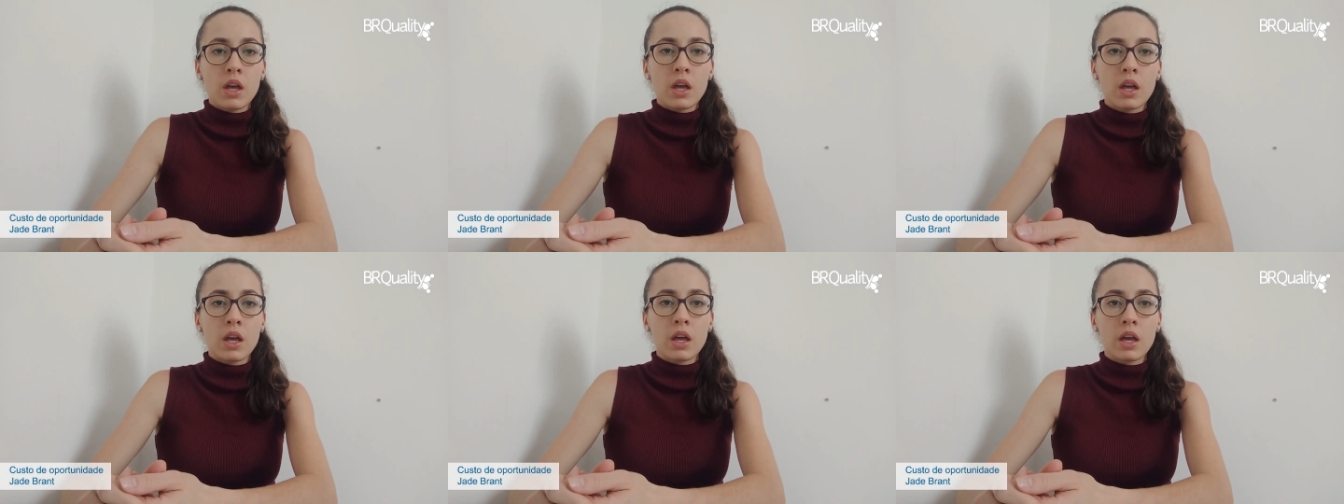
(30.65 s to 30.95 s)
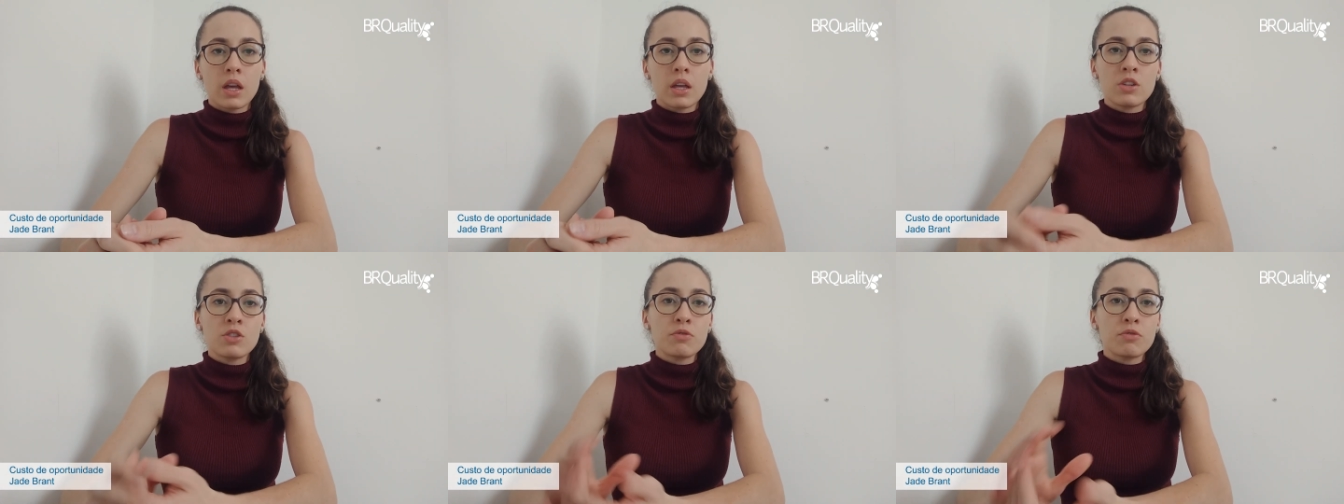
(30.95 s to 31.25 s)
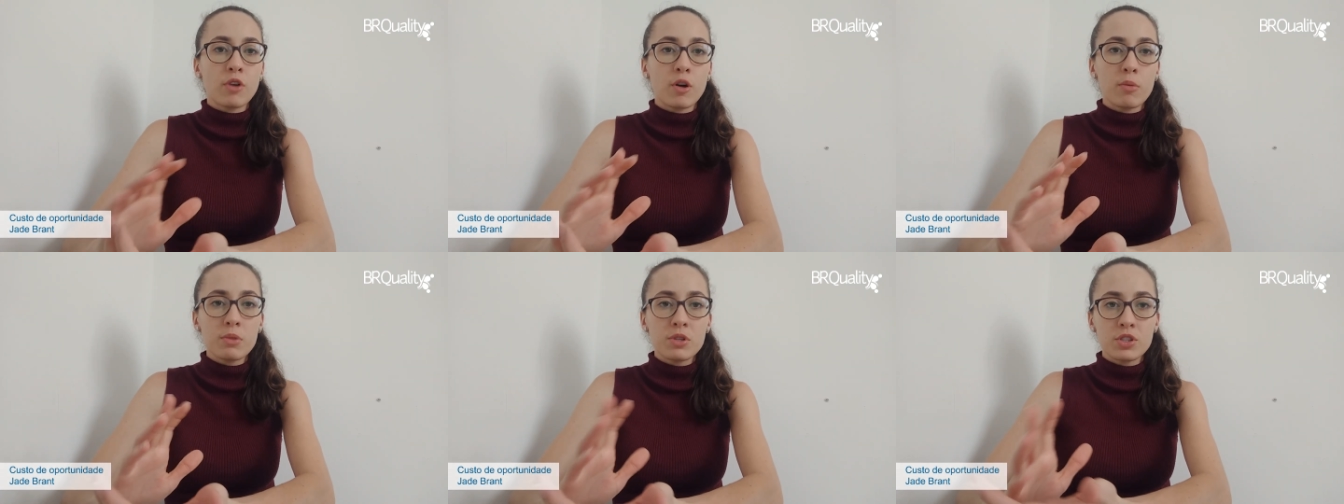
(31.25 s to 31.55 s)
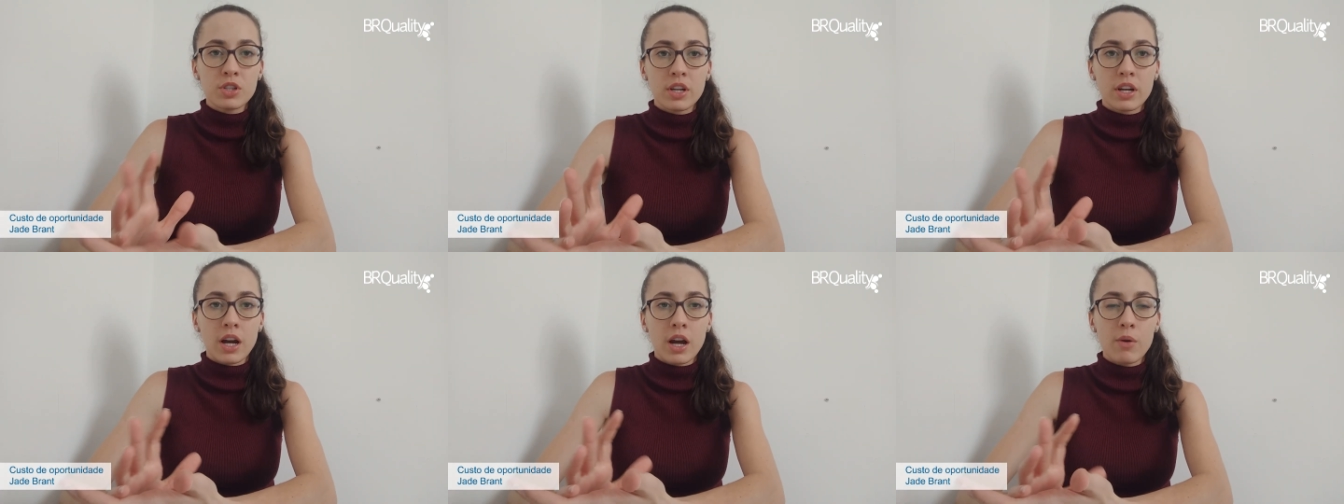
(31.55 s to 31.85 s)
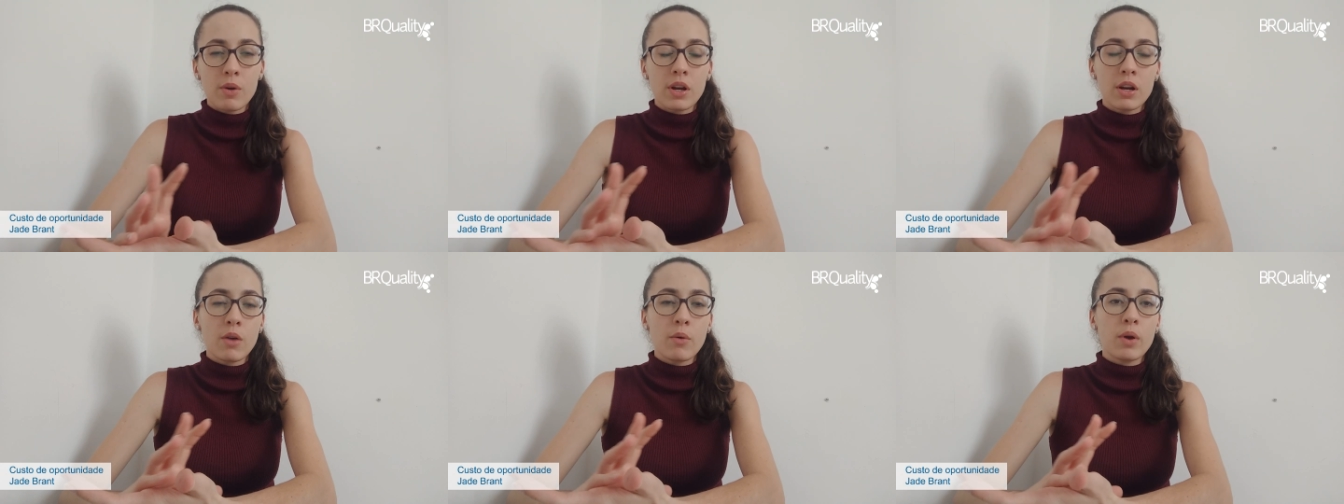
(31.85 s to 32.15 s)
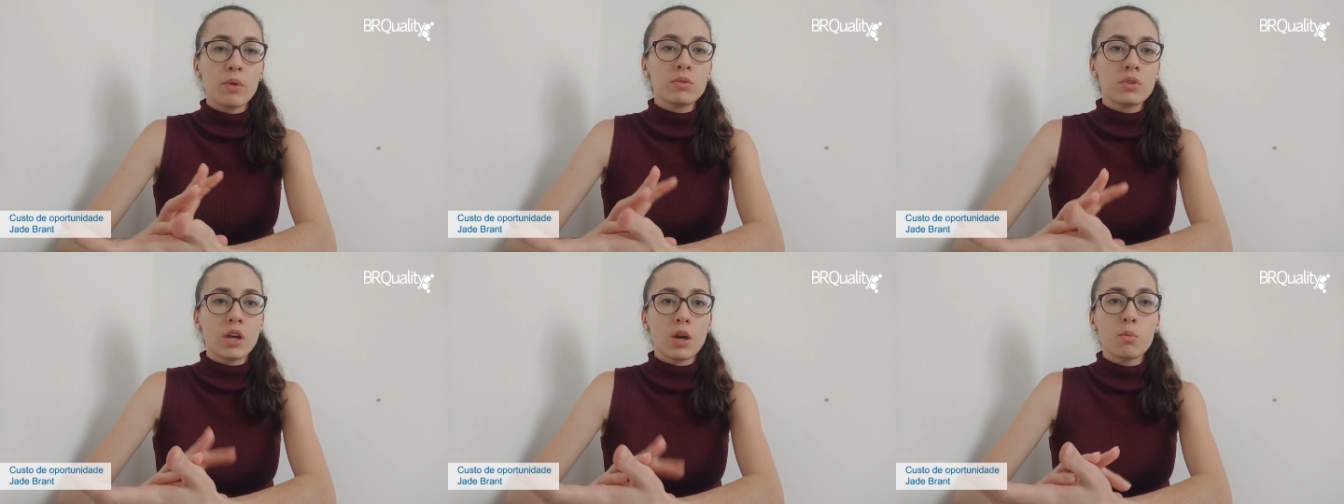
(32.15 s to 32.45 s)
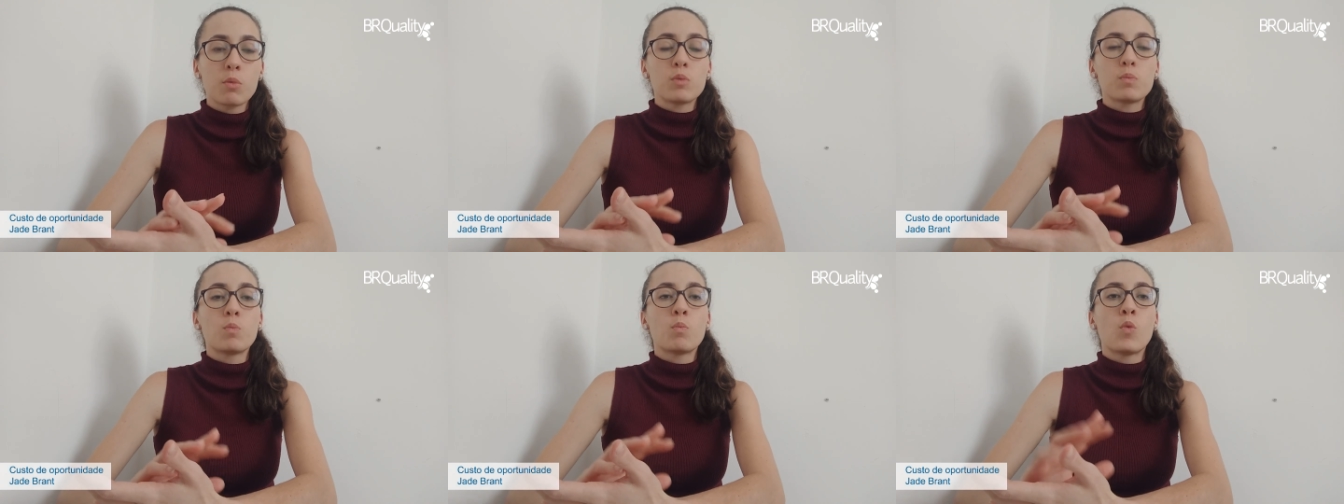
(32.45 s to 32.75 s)
É, e de forma geral, ele não é um
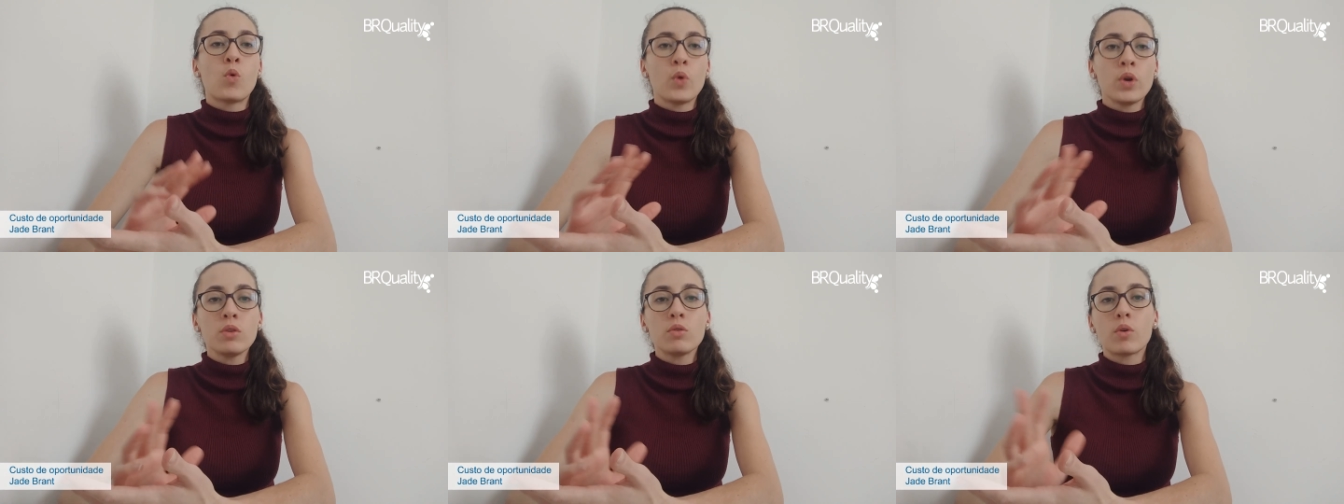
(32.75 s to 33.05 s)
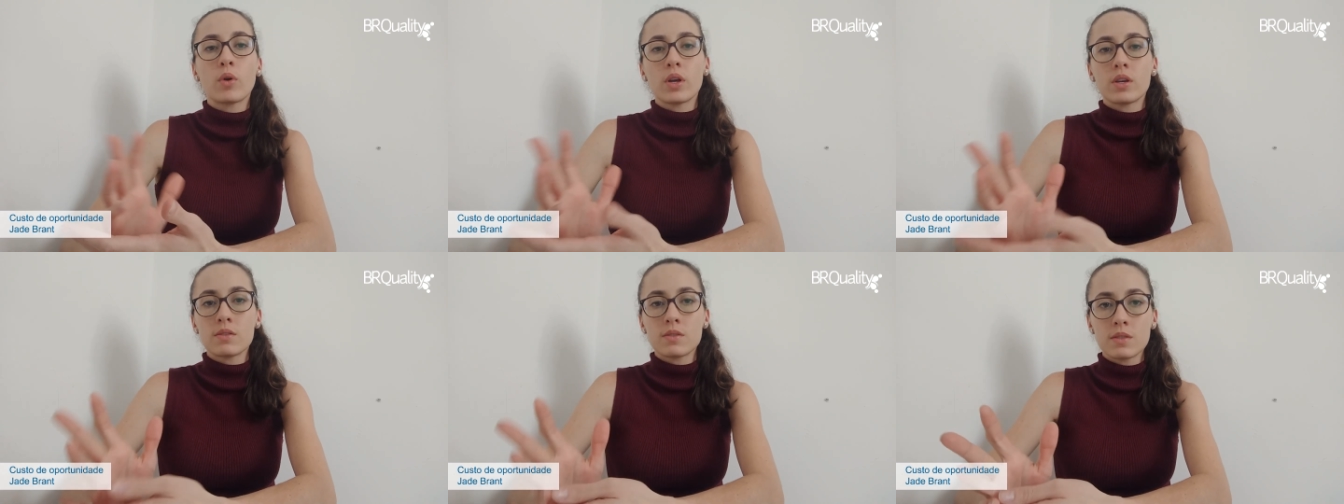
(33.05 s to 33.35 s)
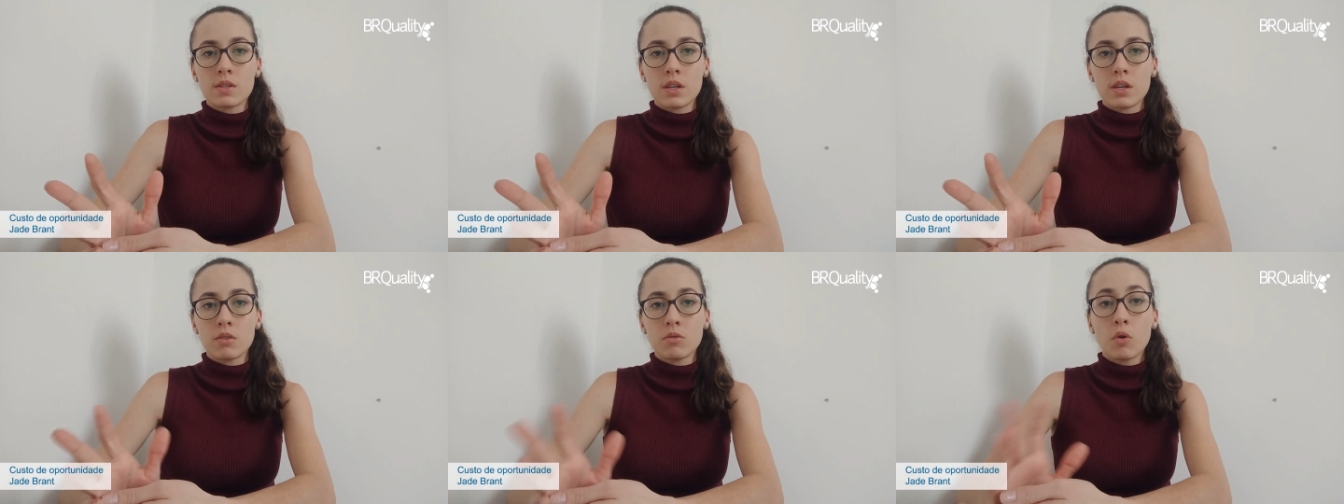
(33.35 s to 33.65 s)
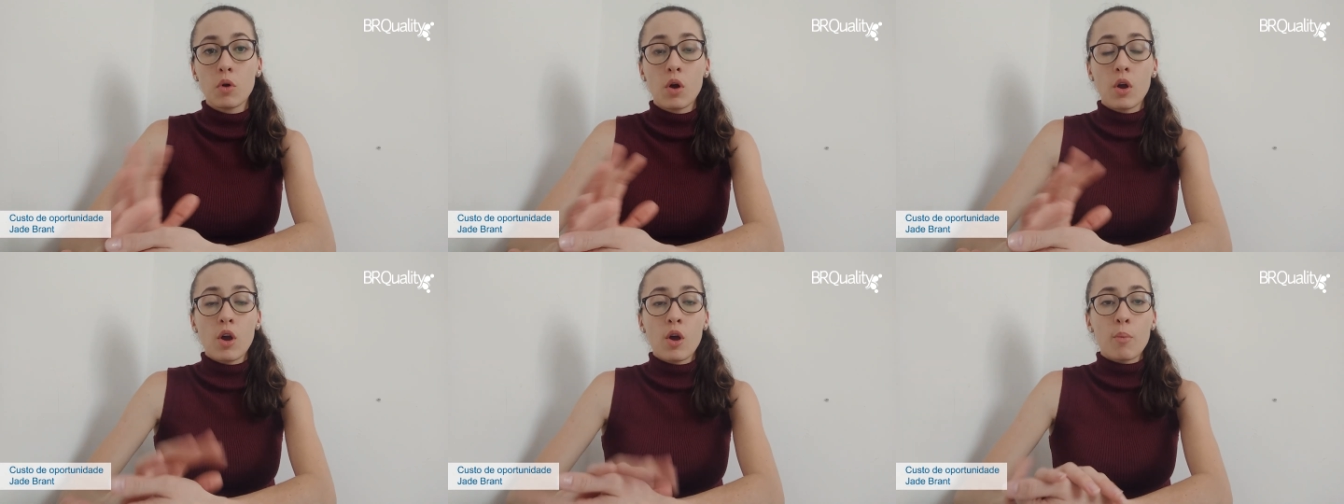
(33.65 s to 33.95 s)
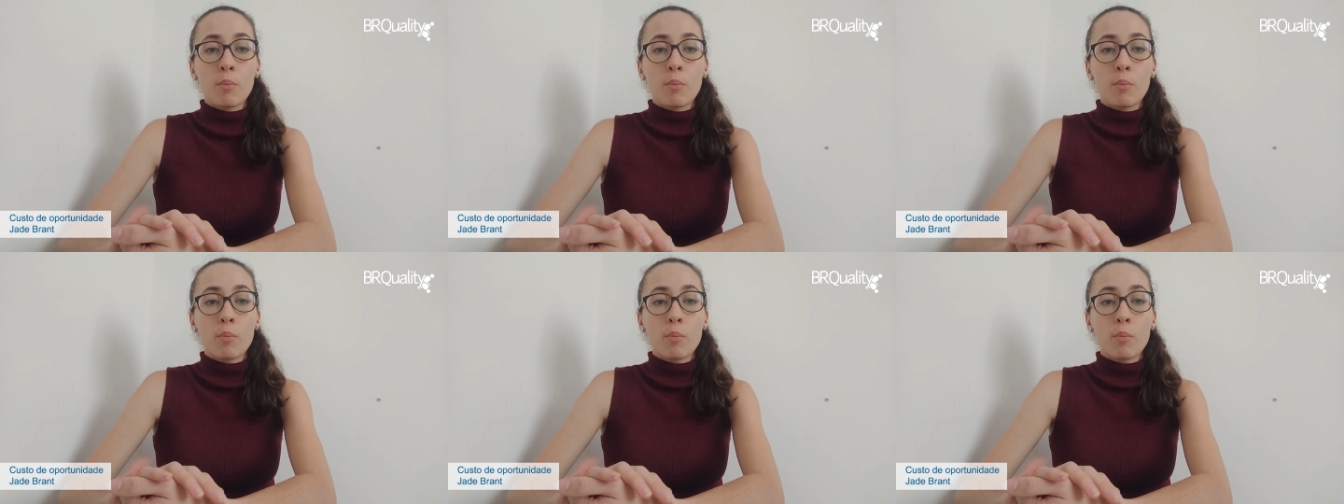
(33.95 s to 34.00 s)
termo muito conhecido,